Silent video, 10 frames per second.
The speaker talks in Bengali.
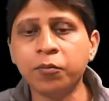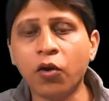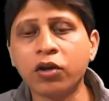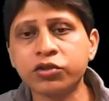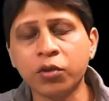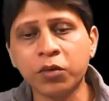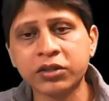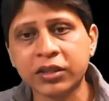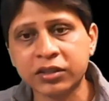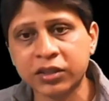ভর
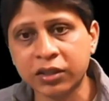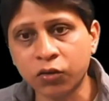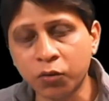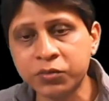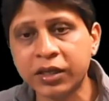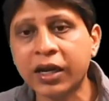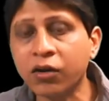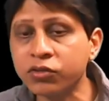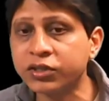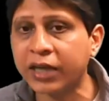সময়ের সাথে সাথে কমছে
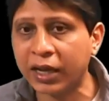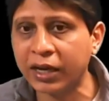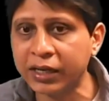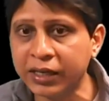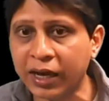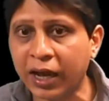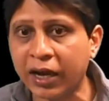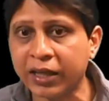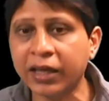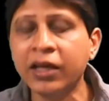কারণ জ্বালানির
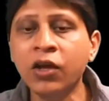আকারে